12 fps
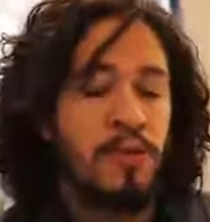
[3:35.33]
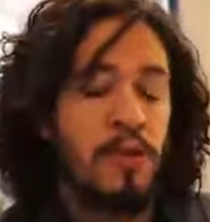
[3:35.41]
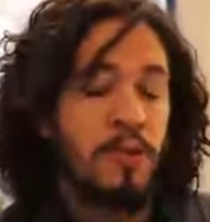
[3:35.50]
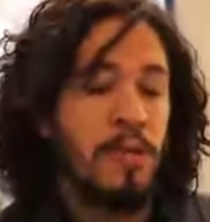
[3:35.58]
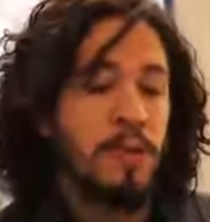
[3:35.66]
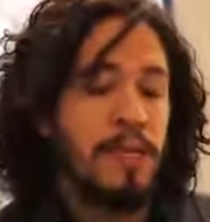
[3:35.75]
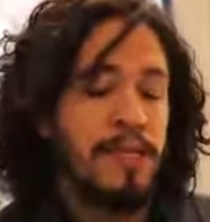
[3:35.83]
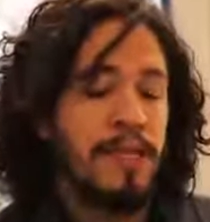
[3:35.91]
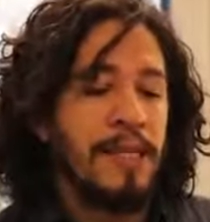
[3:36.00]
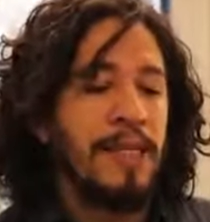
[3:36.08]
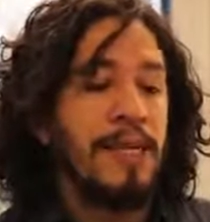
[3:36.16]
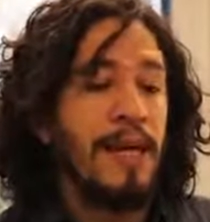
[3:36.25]
Mas mesmo
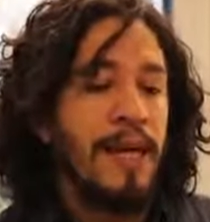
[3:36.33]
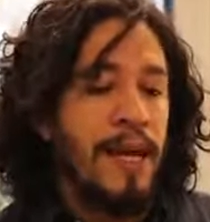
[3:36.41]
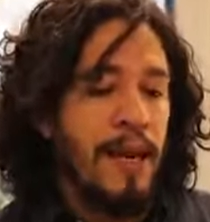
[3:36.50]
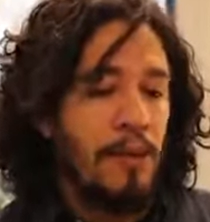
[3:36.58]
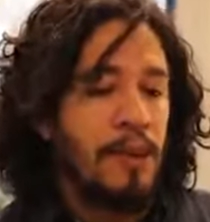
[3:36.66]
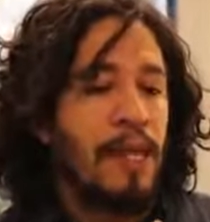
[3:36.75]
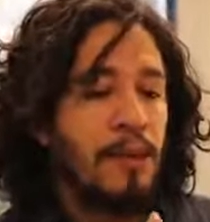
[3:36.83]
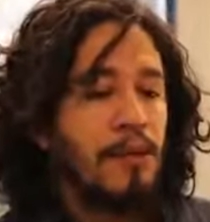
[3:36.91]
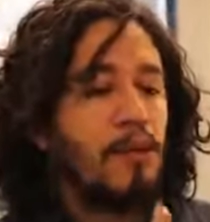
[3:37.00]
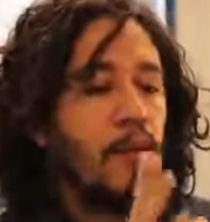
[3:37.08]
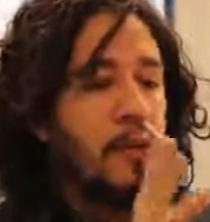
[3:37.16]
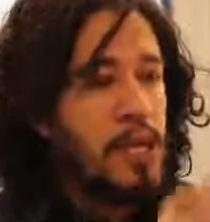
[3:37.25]
assim, eu entendo
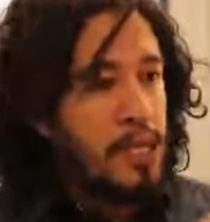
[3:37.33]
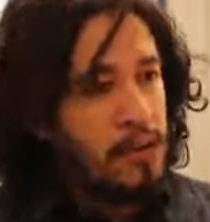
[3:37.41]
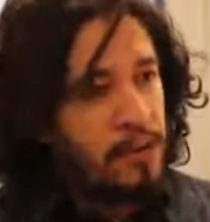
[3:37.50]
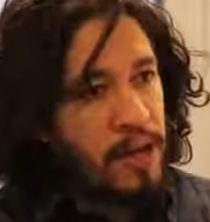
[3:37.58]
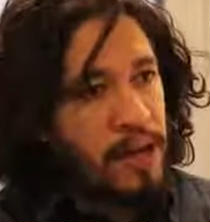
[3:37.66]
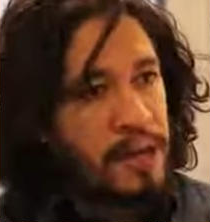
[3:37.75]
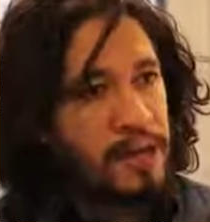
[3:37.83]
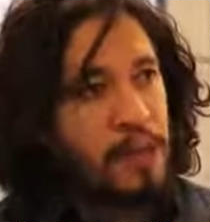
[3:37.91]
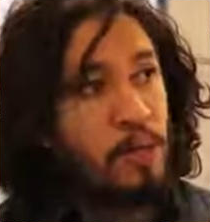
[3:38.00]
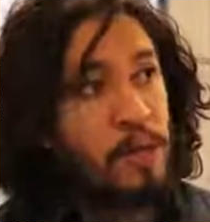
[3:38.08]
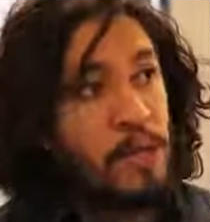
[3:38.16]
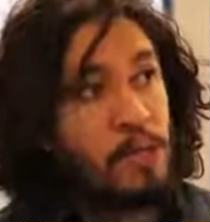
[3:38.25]
que o objetivo é esse
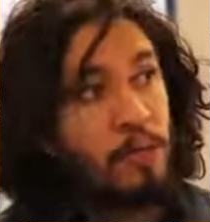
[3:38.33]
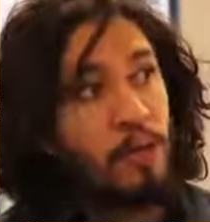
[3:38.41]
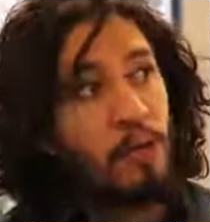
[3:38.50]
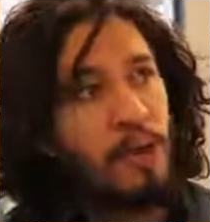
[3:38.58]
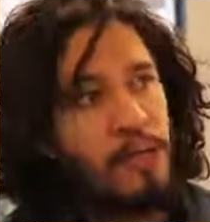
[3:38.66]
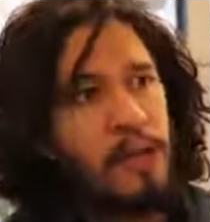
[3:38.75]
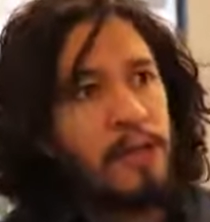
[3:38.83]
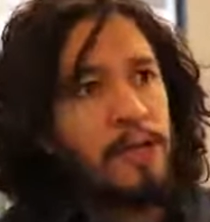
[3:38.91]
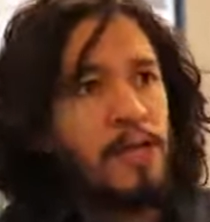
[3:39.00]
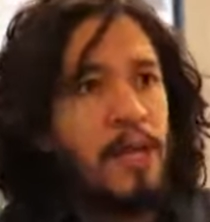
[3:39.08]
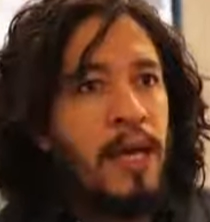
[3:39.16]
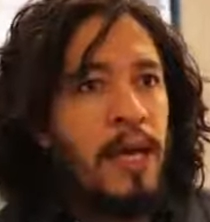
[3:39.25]
e eu me identifico
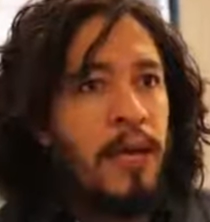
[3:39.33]
bastante.